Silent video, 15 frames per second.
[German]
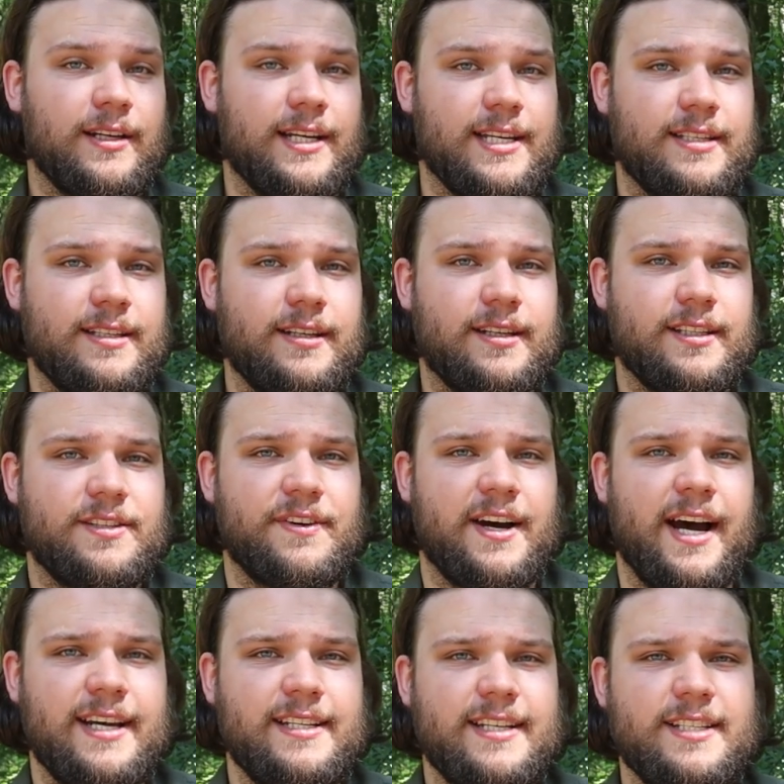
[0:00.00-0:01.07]
Das sind ihre
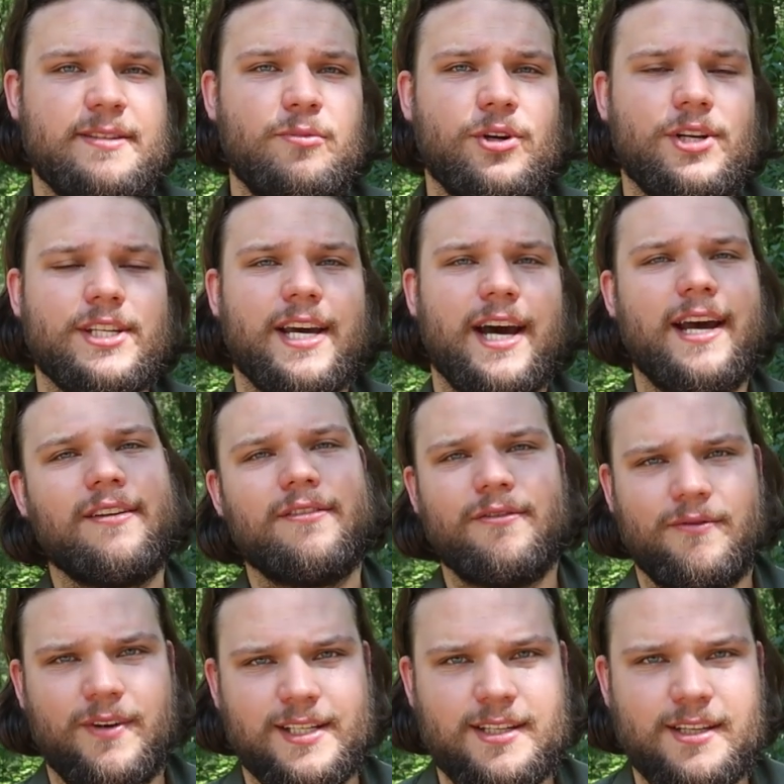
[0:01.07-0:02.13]
zwei
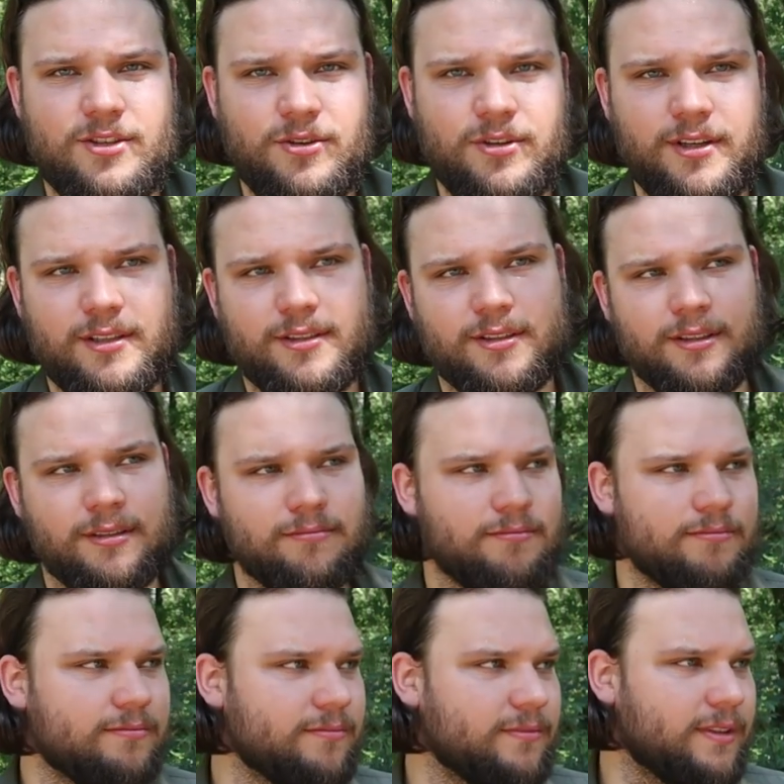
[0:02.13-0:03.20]
Einsatzmöglichkeiten, was natürlich
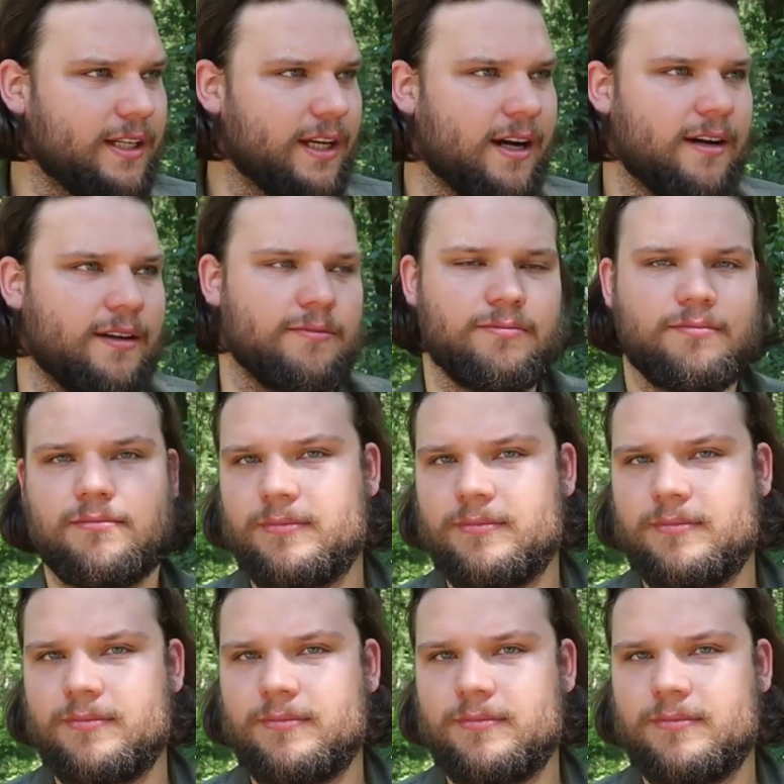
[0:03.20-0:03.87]
ähm, ja,